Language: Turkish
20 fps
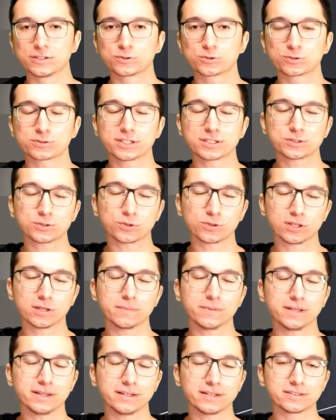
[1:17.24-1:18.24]
Süreç
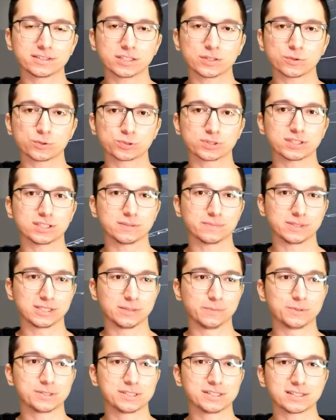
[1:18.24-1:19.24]
olabildiğince uzadı
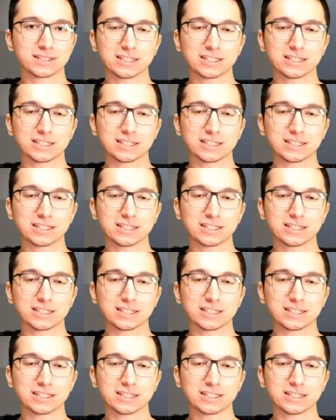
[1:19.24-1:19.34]
benim için.